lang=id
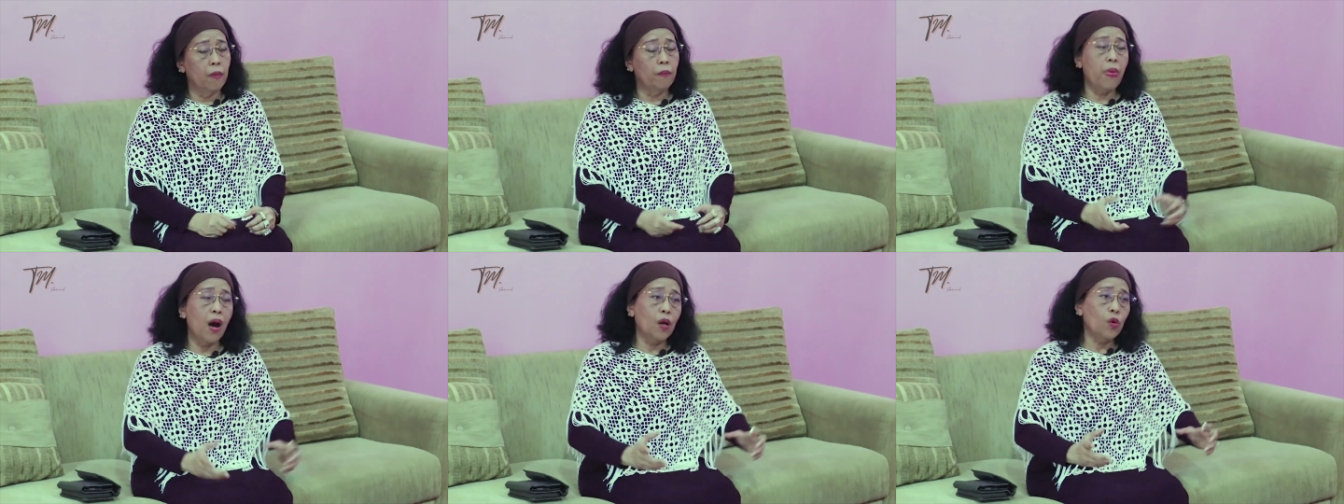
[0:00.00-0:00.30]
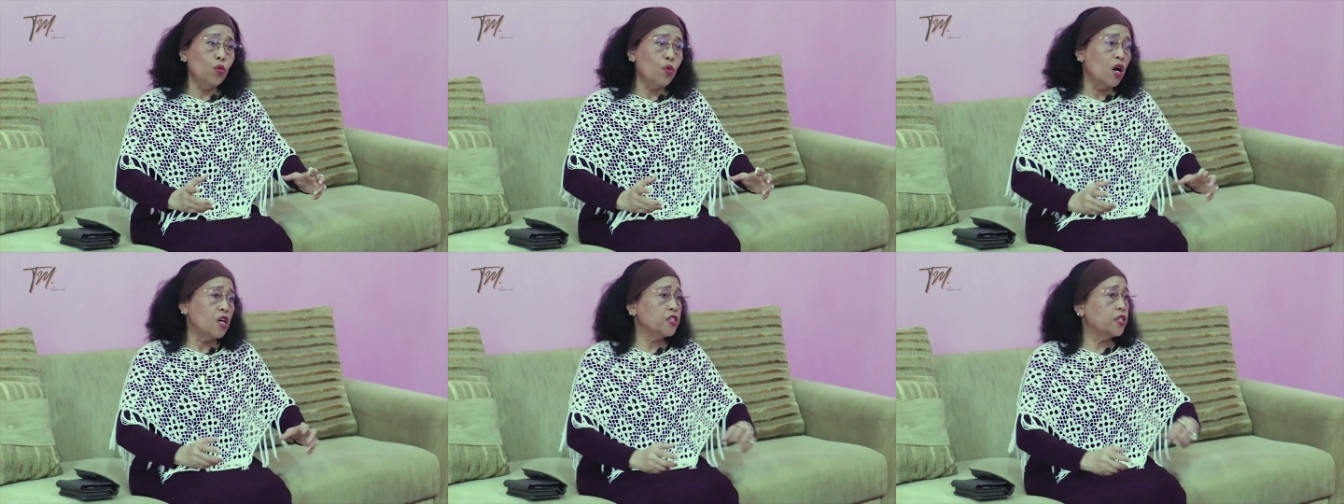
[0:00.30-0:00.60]

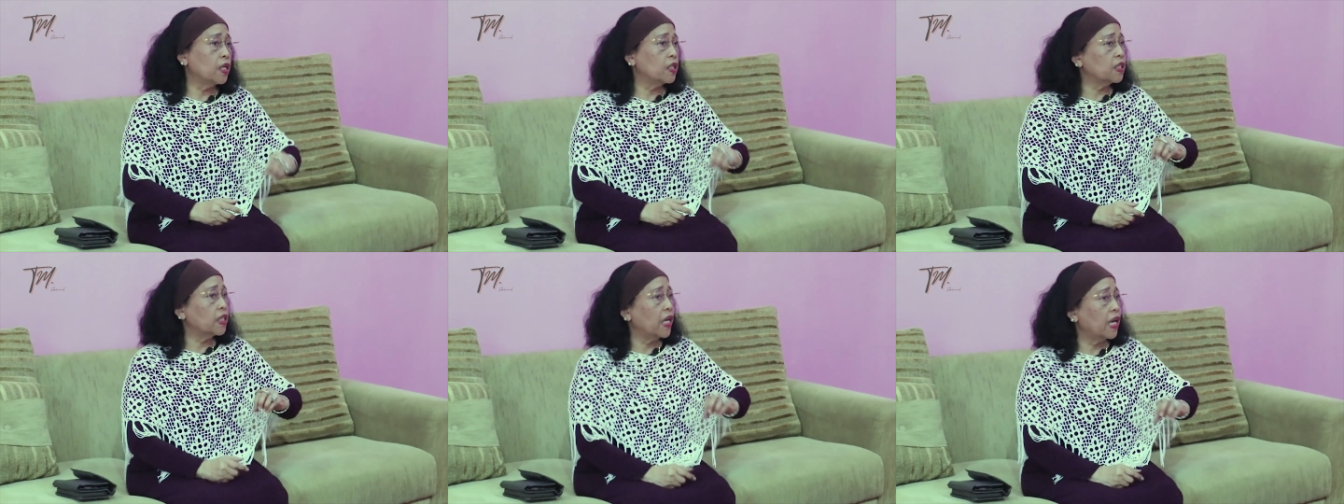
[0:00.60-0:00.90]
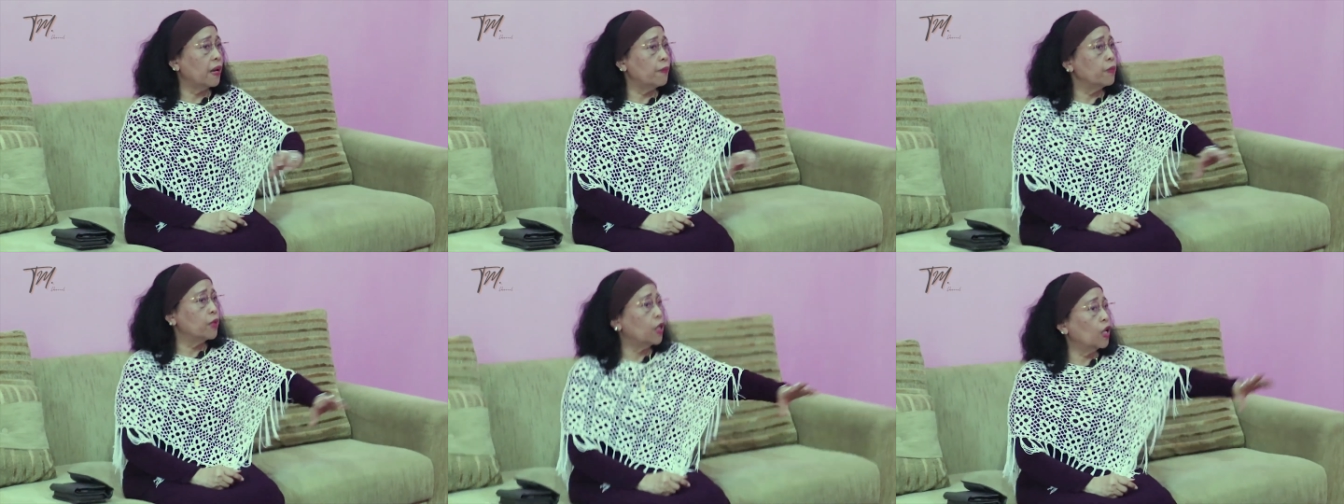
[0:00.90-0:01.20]
baru aja
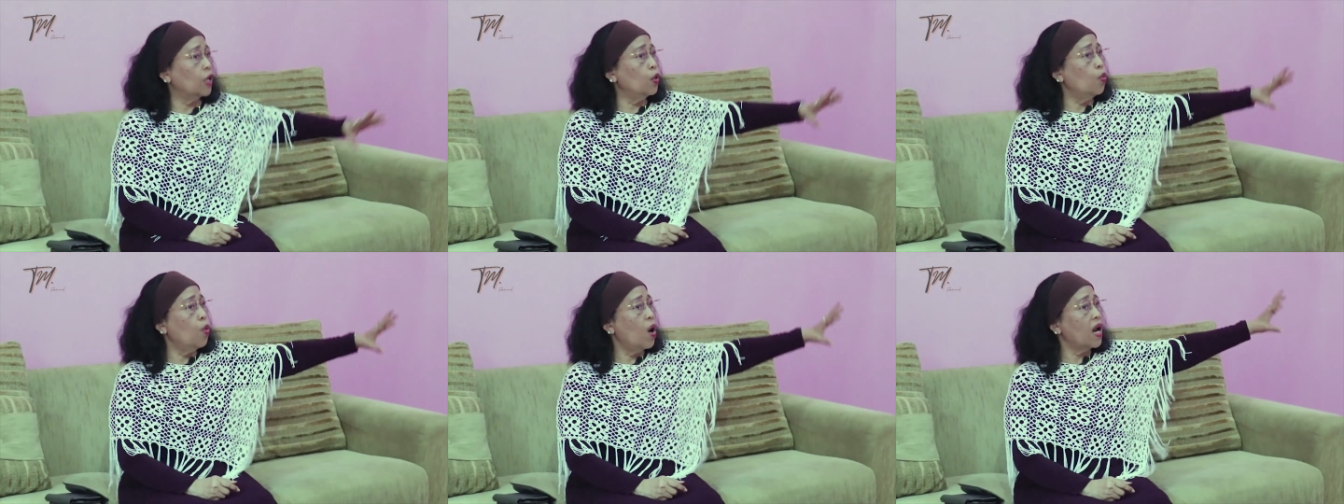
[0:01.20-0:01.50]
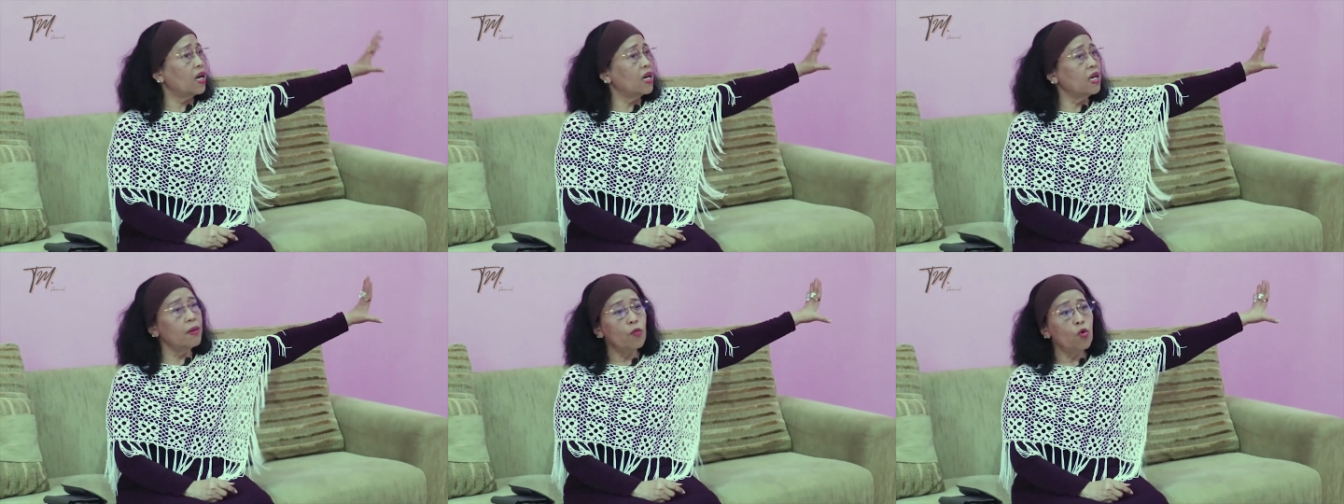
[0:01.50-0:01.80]
TM
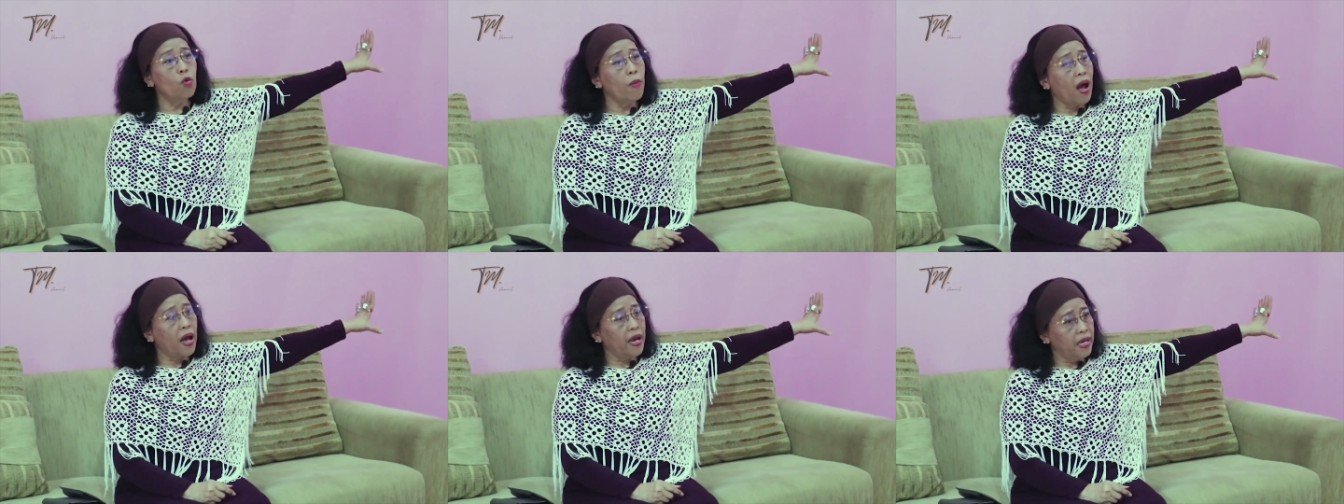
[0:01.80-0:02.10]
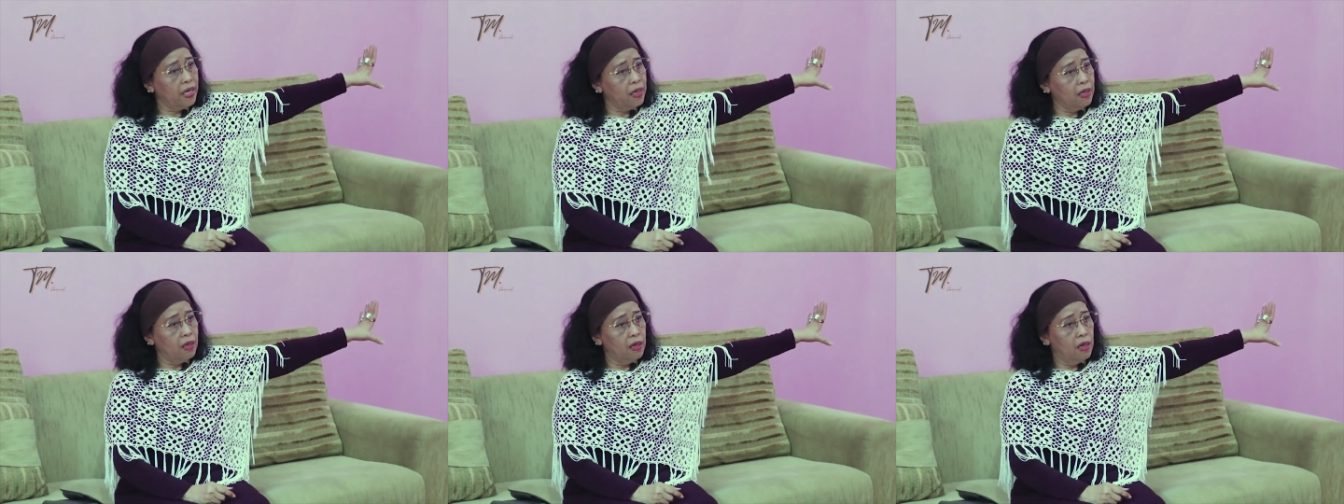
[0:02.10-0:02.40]
keluar nih mau
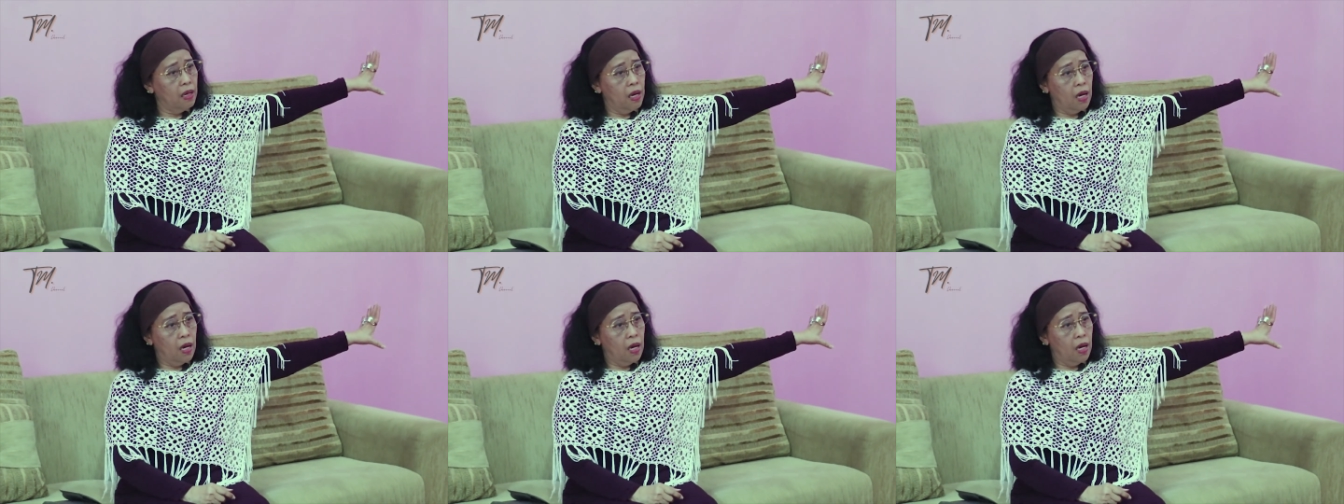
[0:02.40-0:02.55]
main